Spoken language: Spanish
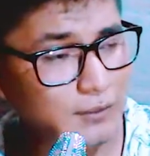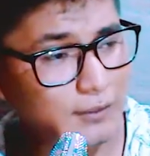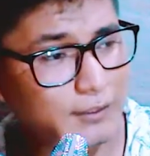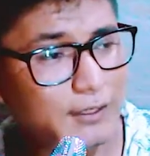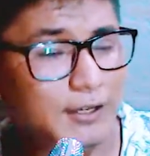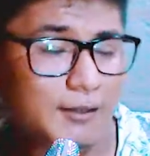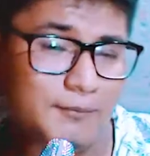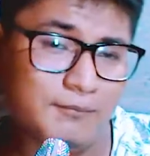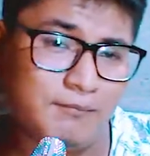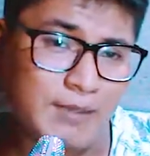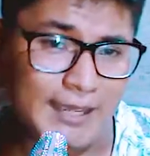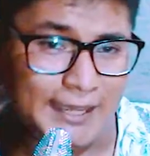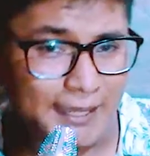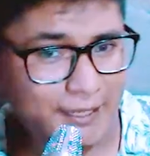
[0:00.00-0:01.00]
ya
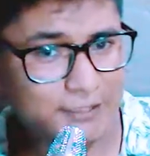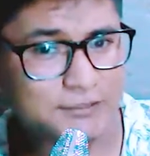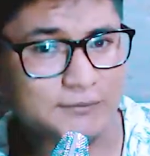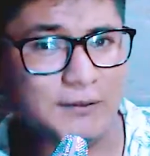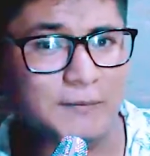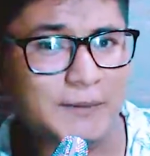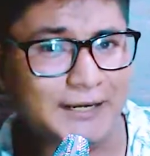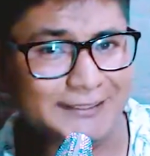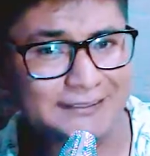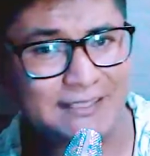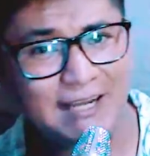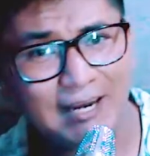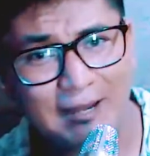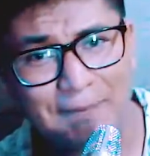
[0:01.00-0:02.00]
me he hecho para
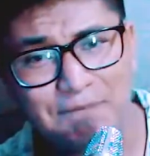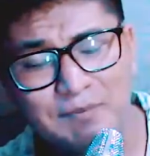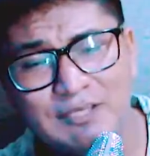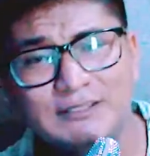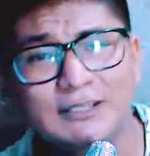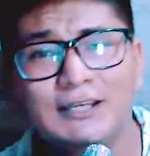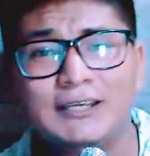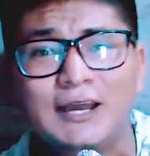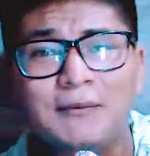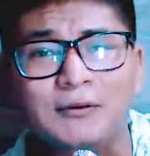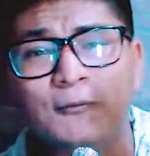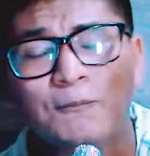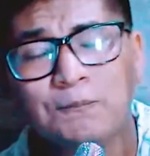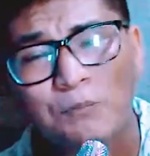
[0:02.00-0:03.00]
salir a la pista y
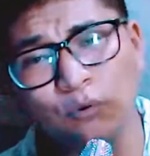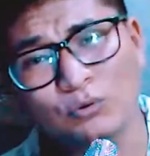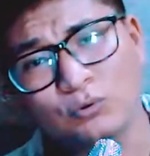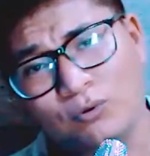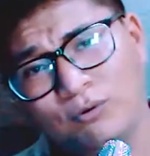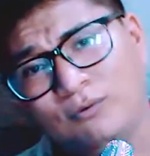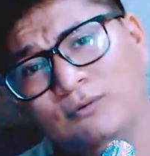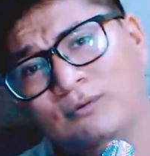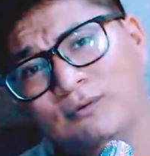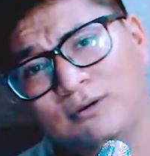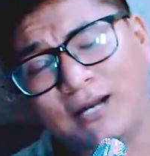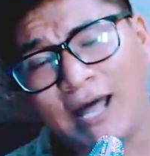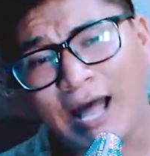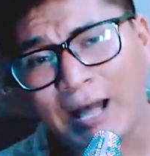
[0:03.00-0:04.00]
había un puto
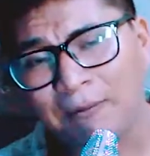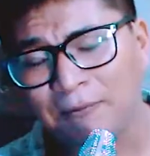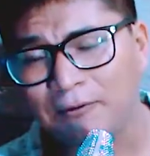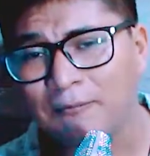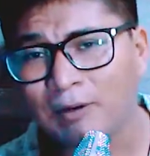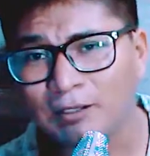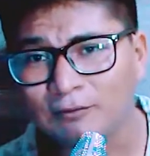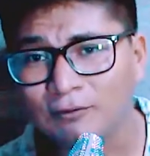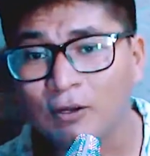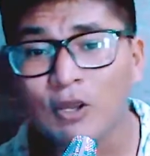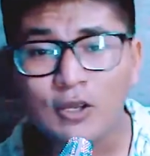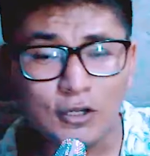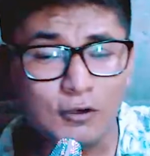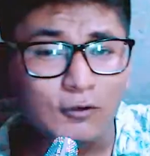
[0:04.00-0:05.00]
clavo, hermano.
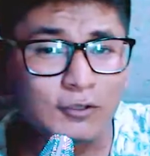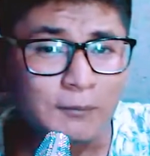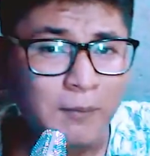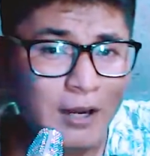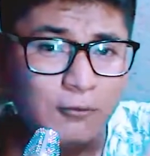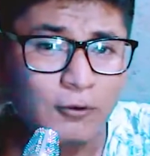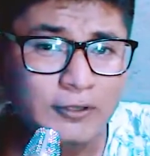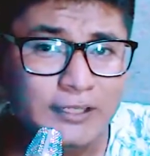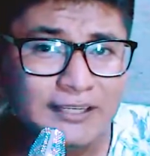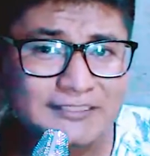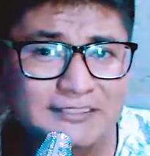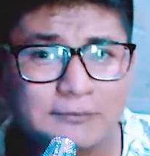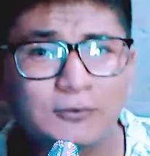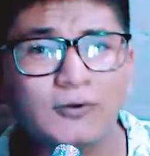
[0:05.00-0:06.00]
Y lo demás, cuando
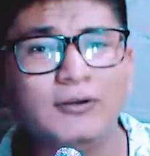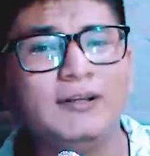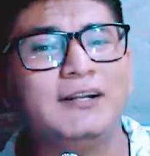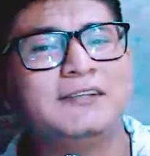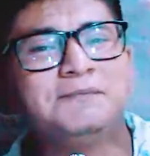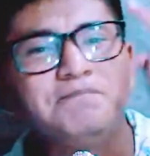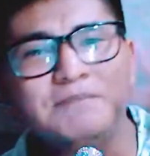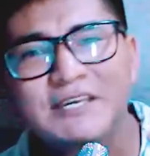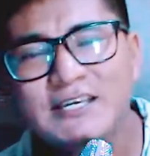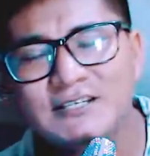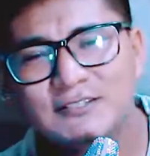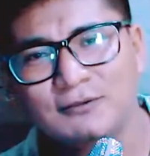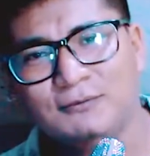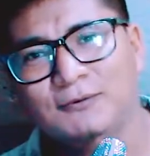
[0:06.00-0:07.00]
eres chibol eres
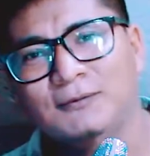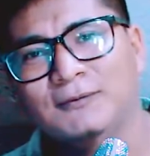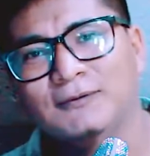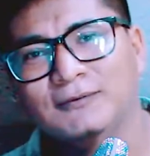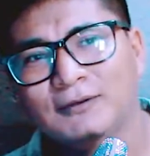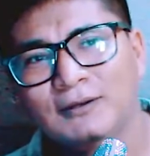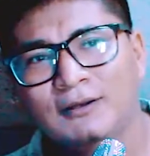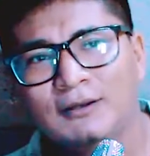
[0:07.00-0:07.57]
misio, huevón.